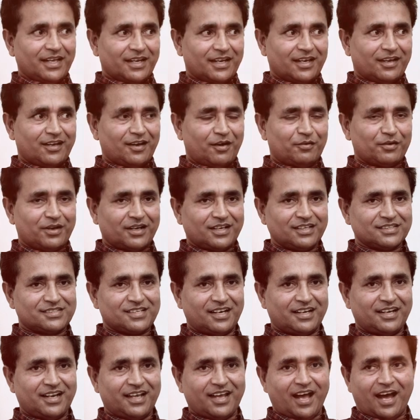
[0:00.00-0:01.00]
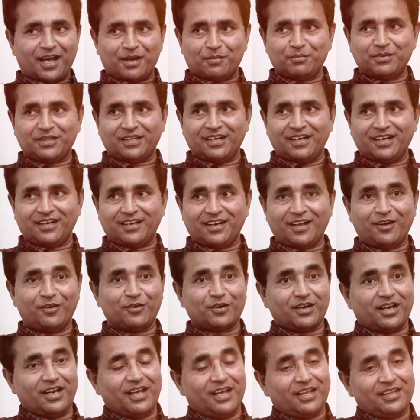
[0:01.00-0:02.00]
எனக்கு அவருக்கு சண்டை ஆரம்பத்தில் இருந்தால்
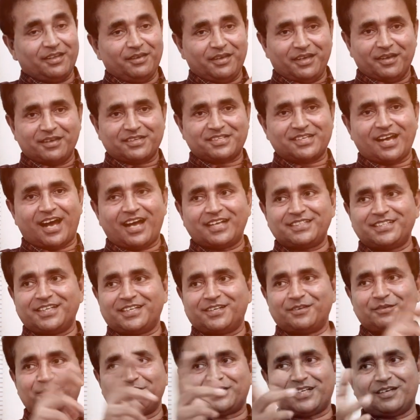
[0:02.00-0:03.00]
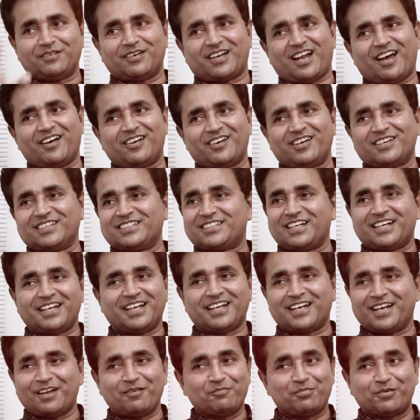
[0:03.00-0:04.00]
உடனே அது என் ஷாஜிக்கும் செல்வராகனுக்கும்
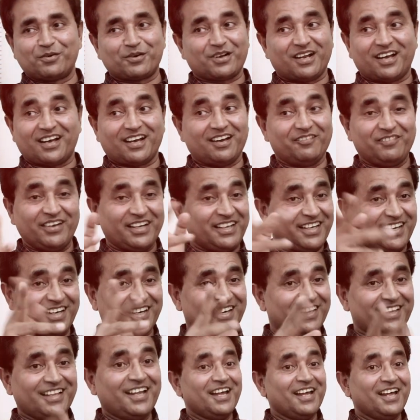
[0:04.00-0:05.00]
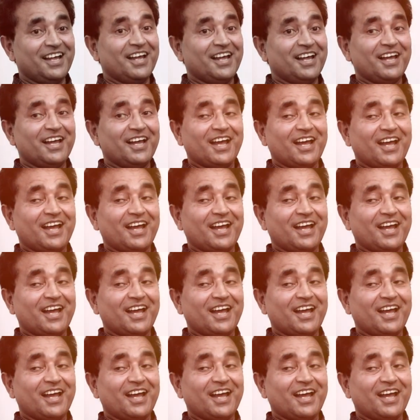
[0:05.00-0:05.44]
சண்டைன்னெலாம் போடுறாங்க